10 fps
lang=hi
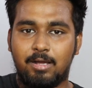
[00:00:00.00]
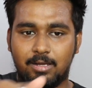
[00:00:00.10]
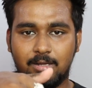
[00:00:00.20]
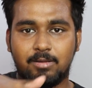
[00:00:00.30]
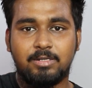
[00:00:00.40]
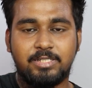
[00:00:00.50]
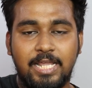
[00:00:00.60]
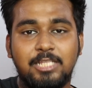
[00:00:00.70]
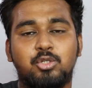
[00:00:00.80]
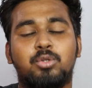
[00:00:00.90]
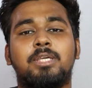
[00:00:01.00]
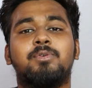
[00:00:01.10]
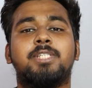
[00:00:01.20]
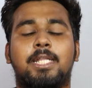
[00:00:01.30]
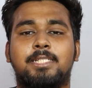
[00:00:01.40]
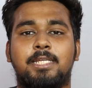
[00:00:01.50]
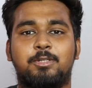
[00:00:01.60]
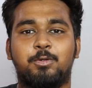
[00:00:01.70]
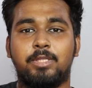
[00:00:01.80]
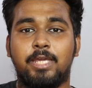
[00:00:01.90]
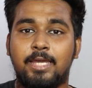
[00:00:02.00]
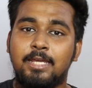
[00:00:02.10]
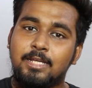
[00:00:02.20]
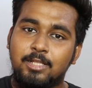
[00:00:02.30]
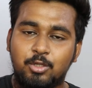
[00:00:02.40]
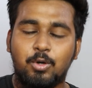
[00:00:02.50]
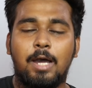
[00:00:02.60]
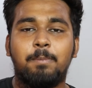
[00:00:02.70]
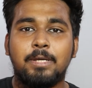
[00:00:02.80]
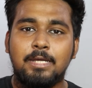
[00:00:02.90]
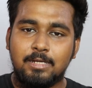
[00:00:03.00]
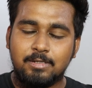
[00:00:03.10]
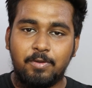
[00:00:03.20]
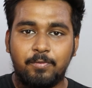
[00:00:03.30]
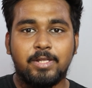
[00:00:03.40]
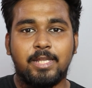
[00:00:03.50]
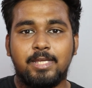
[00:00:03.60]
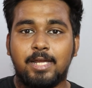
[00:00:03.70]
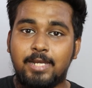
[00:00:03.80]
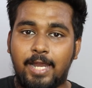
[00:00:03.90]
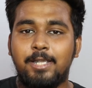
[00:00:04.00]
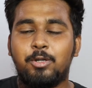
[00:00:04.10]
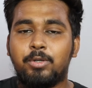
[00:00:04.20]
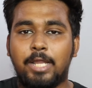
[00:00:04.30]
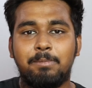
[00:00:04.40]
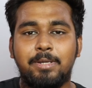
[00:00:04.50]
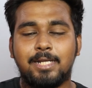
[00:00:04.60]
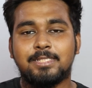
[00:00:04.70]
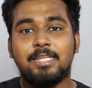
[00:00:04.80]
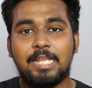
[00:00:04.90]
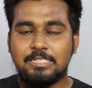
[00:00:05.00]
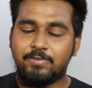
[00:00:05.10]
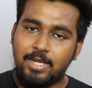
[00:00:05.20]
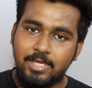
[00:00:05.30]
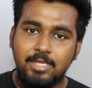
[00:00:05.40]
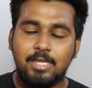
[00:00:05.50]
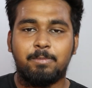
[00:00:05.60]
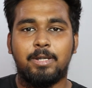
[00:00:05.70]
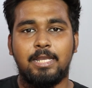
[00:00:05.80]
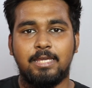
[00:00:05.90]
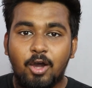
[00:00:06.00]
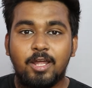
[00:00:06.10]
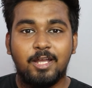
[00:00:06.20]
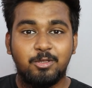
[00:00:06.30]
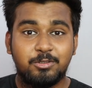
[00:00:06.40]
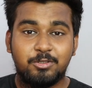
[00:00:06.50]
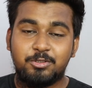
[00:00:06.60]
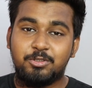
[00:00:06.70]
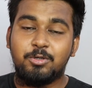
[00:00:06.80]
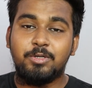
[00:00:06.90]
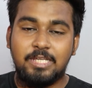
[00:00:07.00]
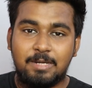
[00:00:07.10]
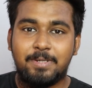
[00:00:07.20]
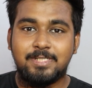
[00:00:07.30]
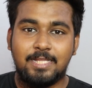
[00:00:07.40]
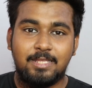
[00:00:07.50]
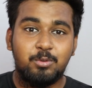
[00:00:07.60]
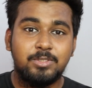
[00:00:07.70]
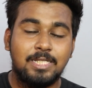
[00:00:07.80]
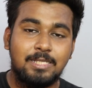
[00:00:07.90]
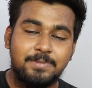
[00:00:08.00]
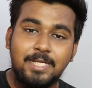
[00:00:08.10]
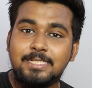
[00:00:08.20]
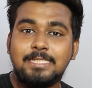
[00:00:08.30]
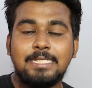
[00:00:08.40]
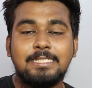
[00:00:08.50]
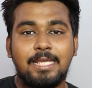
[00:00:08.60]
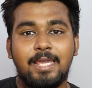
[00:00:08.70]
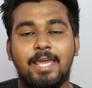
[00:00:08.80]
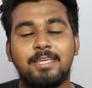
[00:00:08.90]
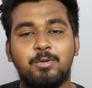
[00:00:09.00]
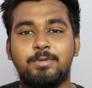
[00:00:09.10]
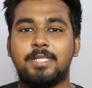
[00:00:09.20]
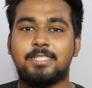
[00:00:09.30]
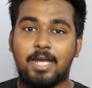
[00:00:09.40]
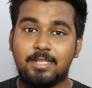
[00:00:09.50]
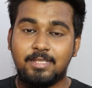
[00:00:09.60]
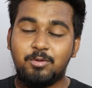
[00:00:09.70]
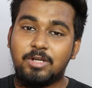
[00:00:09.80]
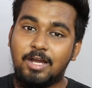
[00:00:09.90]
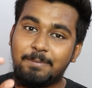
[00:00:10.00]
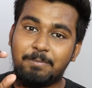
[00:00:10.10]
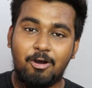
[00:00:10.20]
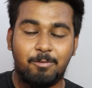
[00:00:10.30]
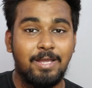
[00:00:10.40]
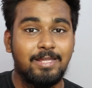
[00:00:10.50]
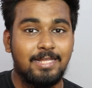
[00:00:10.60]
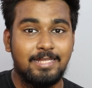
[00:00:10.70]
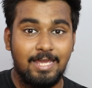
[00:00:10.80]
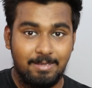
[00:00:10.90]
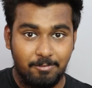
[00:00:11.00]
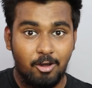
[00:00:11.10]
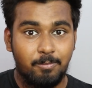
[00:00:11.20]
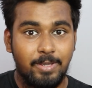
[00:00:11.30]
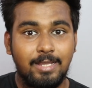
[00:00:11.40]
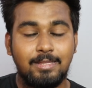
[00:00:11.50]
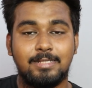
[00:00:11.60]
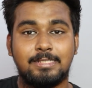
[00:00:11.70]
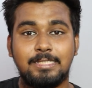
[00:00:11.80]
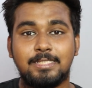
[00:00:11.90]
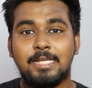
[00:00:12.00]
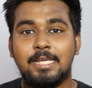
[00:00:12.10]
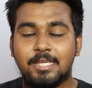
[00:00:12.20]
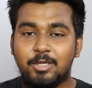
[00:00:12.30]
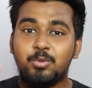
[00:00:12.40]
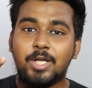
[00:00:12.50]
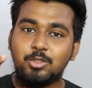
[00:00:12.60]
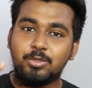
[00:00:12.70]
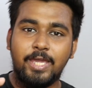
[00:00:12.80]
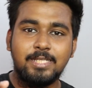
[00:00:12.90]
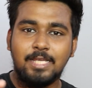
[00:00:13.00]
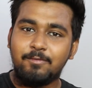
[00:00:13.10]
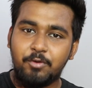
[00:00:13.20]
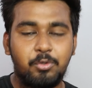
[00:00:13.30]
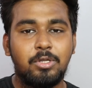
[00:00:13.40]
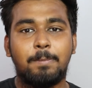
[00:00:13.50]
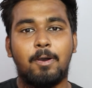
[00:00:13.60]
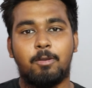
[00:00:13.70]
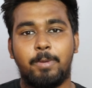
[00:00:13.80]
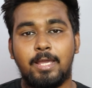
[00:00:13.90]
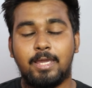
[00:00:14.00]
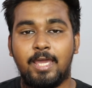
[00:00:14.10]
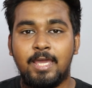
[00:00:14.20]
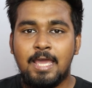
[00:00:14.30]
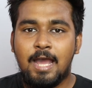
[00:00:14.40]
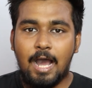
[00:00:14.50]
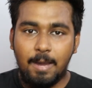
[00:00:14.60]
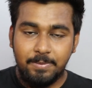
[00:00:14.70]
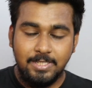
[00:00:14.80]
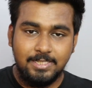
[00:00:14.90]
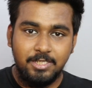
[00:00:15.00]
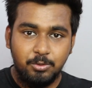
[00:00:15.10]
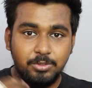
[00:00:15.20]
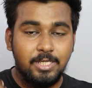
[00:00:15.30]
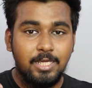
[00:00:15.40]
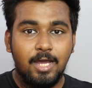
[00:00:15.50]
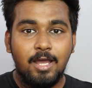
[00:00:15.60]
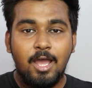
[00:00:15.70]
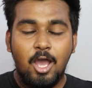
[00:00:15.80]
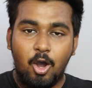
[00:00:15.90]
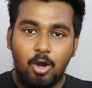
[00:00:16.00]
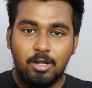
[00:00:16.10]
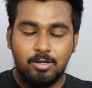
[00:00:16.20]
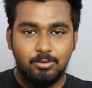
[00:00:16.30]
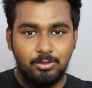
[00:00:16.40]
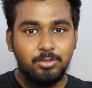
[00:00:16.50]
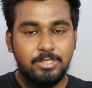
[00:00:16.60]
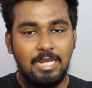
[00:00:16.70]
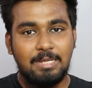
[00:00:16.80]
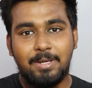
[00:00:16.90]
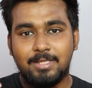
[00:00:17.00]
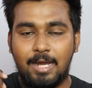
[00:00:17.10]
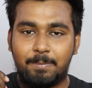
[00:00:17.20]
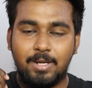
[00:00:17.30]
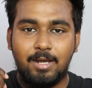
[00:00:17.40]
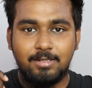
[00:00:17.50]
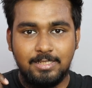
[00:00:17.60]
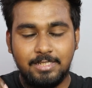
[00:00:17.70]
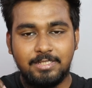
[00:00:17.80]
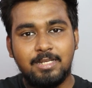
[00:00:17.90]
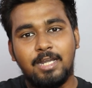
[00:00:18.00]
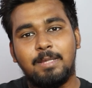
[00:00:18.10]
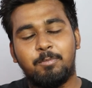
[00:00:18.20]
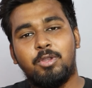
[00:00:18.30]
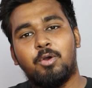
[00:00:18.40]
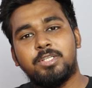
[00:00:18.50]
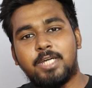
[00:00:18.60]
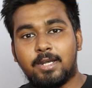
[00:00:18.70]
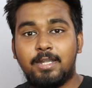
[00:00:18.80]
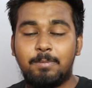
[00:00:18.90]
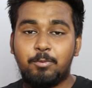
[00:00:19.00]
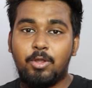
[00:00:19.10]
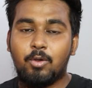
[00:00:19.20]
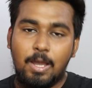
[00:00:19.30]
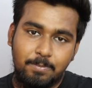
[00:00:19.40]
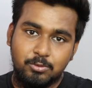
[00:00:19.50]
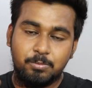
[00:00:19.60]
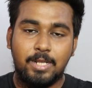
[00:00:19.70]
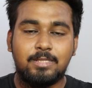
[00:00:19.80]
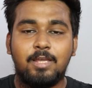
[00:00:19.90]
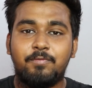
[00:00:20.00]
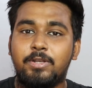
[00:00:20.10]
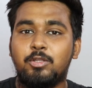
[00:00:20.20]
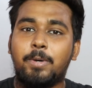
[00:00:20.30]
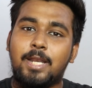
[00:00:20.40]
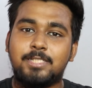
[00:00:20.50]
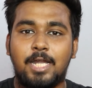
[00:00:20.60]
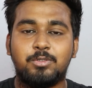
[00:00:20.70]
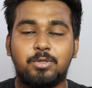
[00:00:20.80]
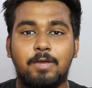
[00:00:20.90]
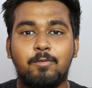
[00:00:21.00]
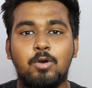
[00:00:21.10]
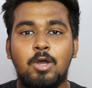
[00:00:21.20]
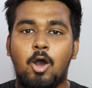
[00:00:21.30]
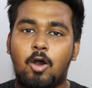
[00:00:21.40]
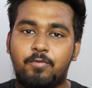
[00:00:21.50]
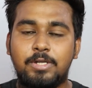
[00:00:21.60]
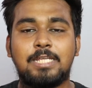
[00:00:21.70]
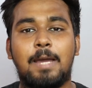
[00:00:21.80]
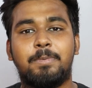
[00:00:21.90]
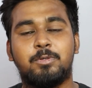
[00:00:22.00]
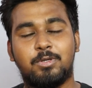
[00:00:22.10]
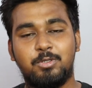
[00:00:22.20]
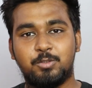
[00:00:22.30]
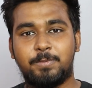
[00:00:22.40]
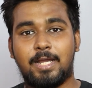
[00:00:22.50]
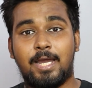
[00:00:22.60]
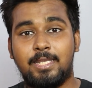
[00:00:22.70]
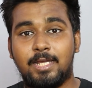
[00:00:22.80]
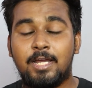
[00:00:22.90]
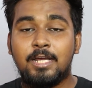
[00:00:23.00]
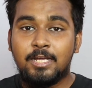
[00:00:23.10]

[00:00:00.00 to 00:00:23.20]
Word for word: रेंज जो होती है वो ज़्यादा चाहिए होती है तो आप प्रीफर करिएगा नाइन टू टेन मीटर्स की रेंज वाले ही ईयरबड लें और हाँ दोस्तों जो ईयरबड्स आते हैं उनका सबसे अच्छी चीज़ ये है कि उनके साथ ही उनका एक पावर बैंक रहता है पावर बैंक इन द सेंस कि उनका जो केस है उनका पावर बैंक है आपने जैसे यूज़ किया और यूज़ करने के बाद आपका जैसे तीन घंटे पूरे हो गए चार घंटे पूरे हो गए आपने उसमें रख दिया फिर दोबारा चार्ज हो गया वो और फिर से आपने उसको यूज़ पर लगा लिया